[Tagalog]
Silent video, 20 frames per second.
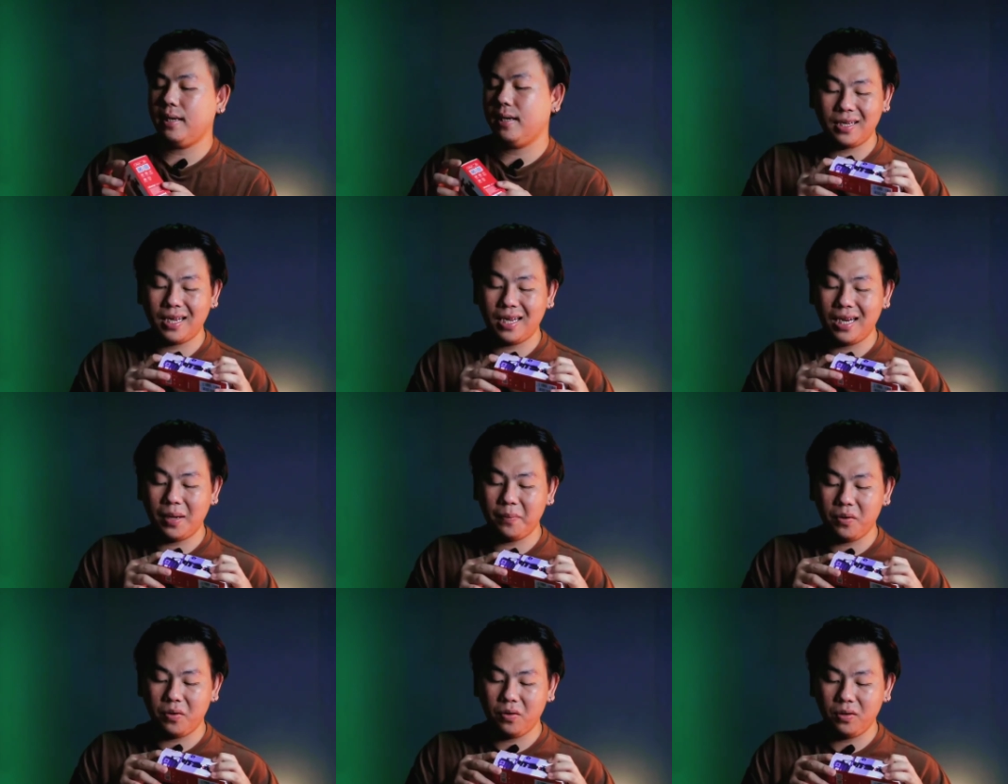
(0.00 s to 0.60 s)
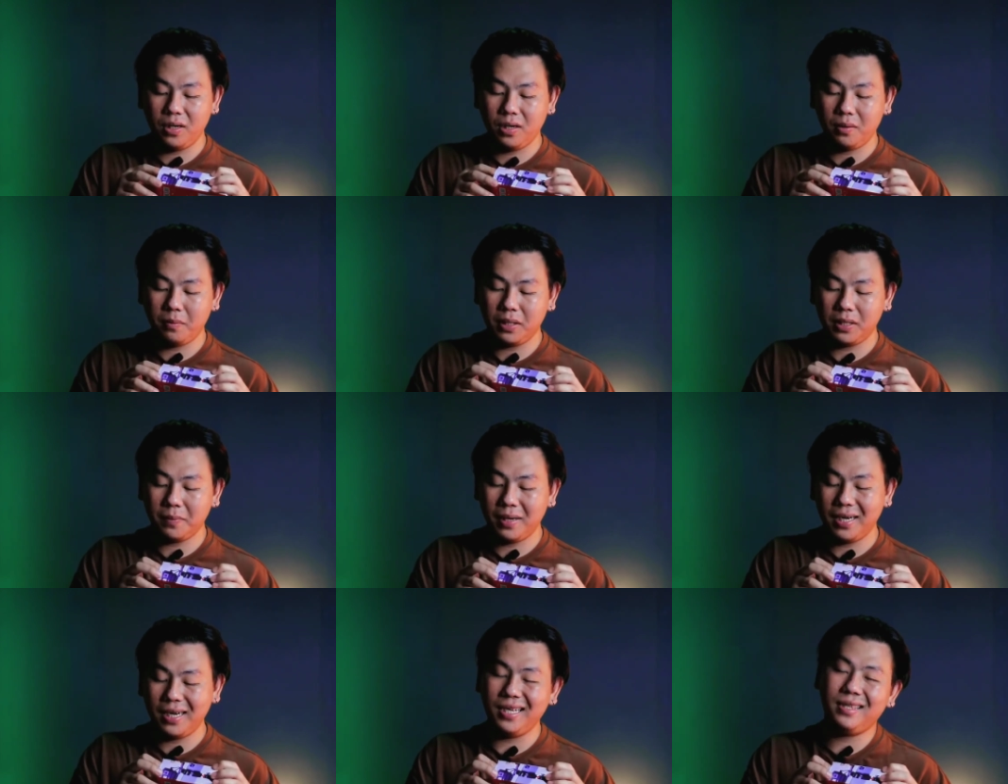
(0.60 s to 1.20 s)
Naghanap ako ng
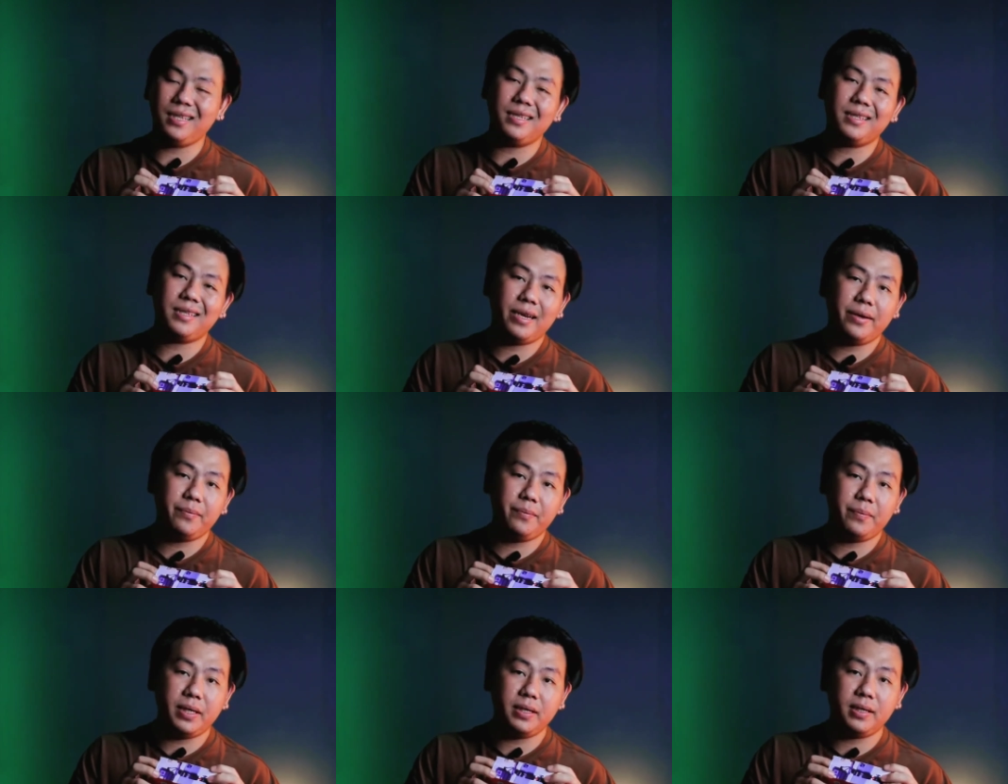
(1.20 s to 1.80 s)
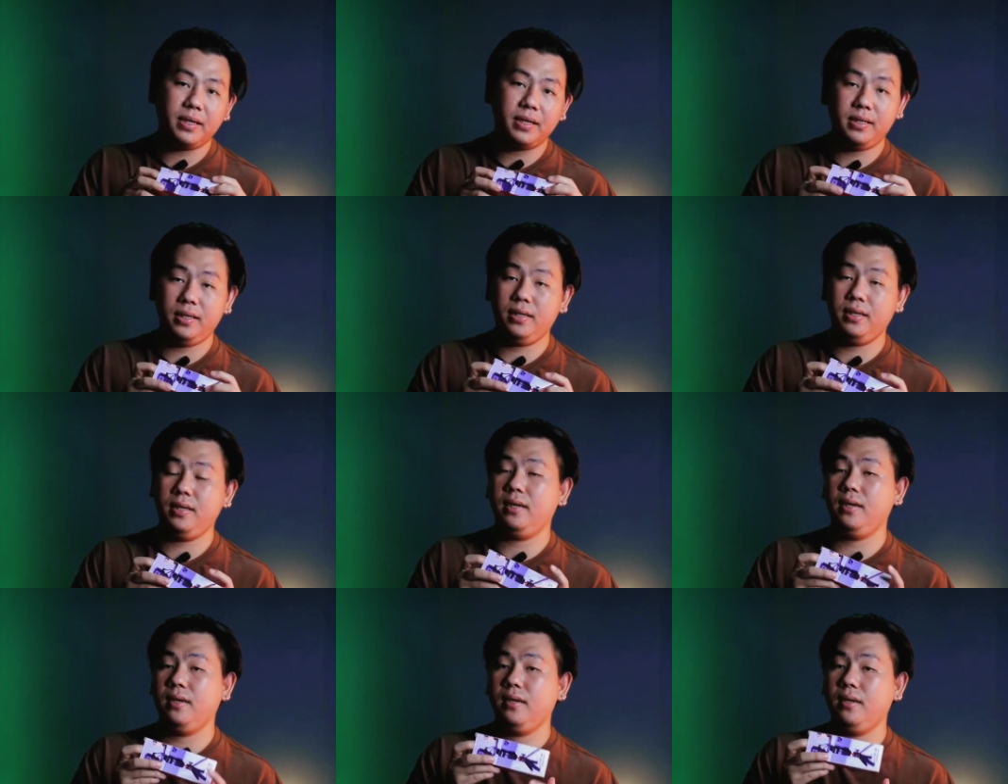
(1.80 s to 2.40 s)
mas maliit na tripod
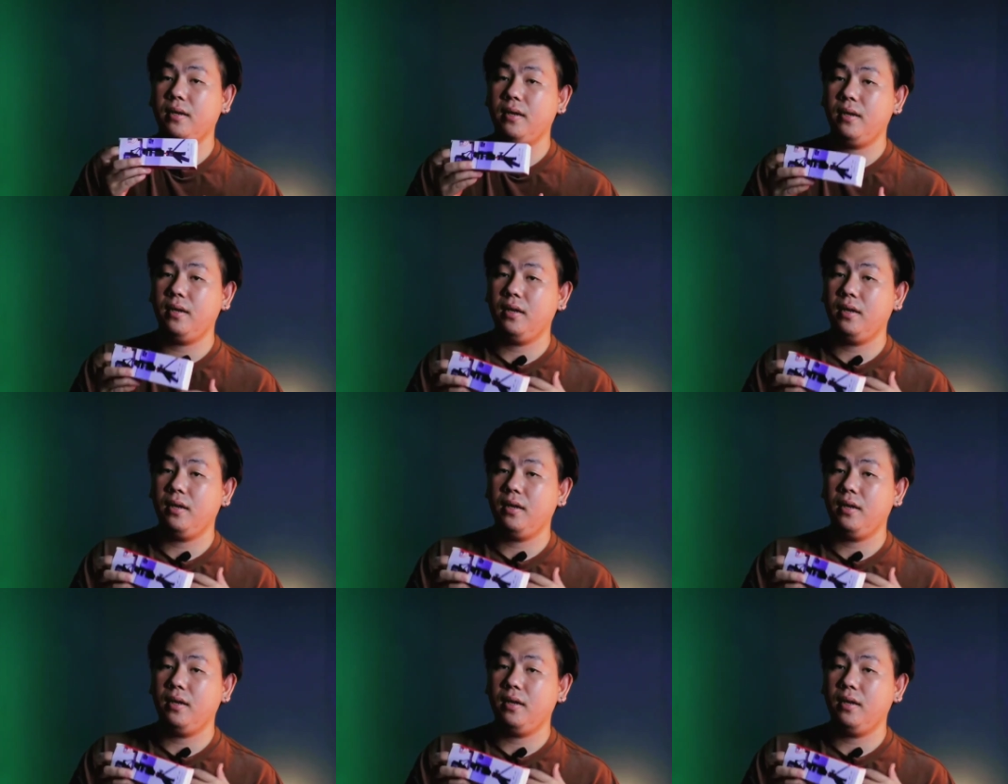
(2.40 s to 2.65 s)
kasi